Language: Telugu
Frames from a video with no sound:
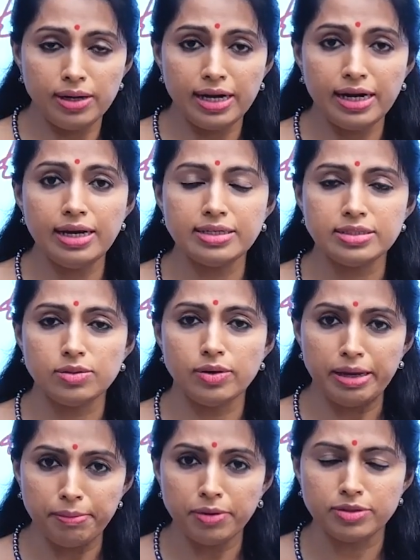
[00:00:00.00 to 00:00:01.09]
లేడీస్లో
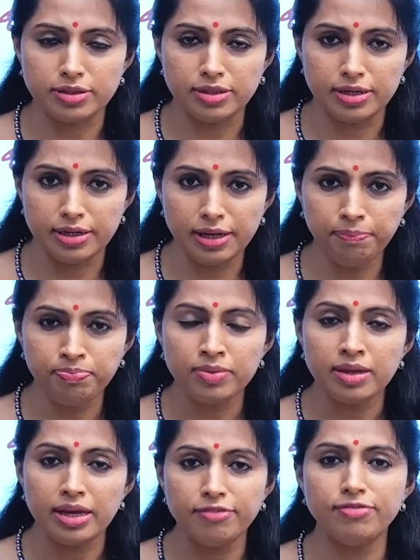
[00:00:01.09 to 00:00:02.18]
ఏమవుతుందంటే
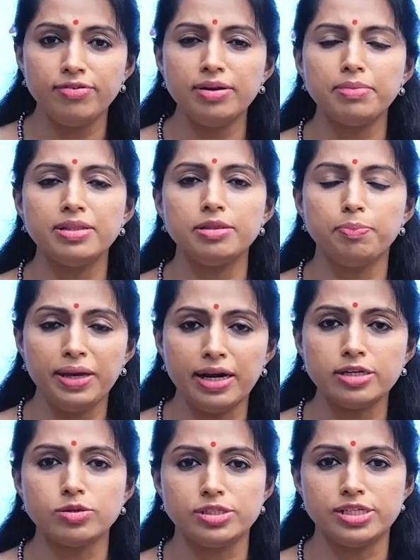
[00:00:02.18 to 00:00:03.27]
ఎవ్రీ మంత్
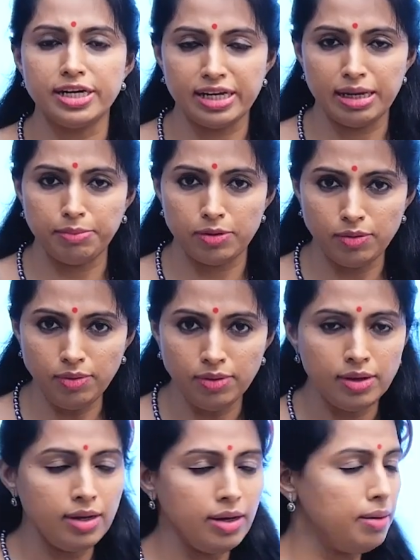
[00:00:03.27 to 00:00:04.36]
పీరియడ్స్ వచ్చే టైంలో
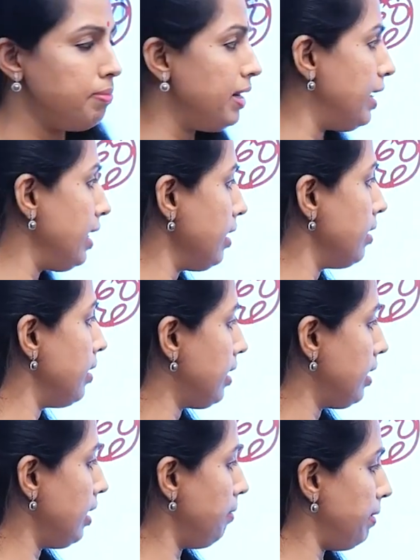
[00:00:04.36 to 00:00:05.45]
బ్లీడింగ్
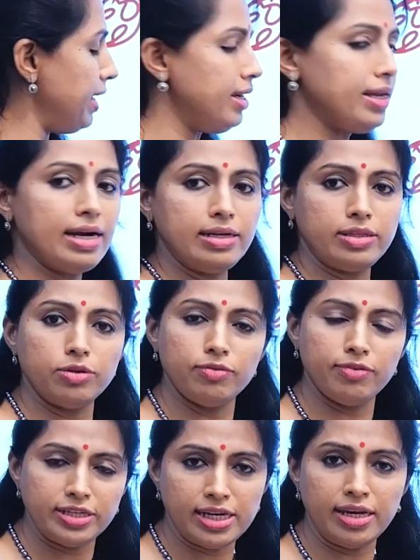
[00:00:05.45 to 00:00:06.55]
ఎట్లా బయటికి వెళ్తుందో
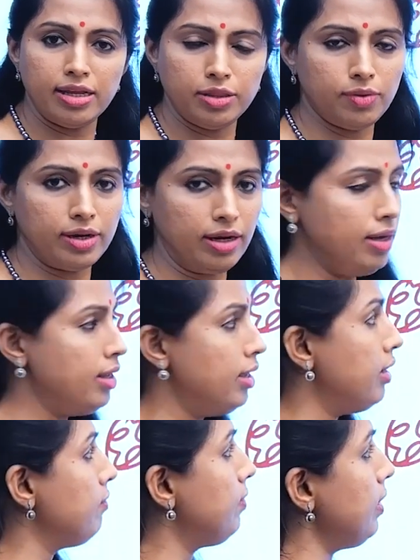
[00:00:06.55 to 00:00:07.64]
వెజైన ద్వారా
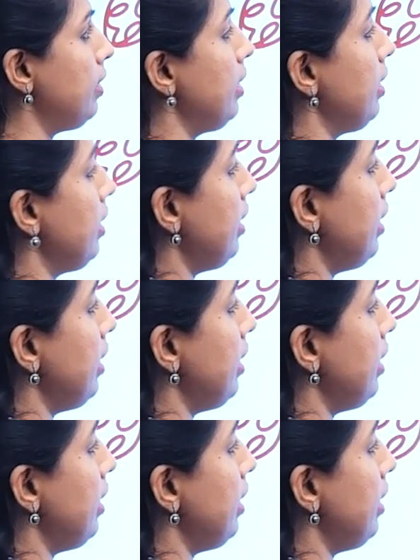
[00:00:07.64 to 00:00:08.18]
ఈ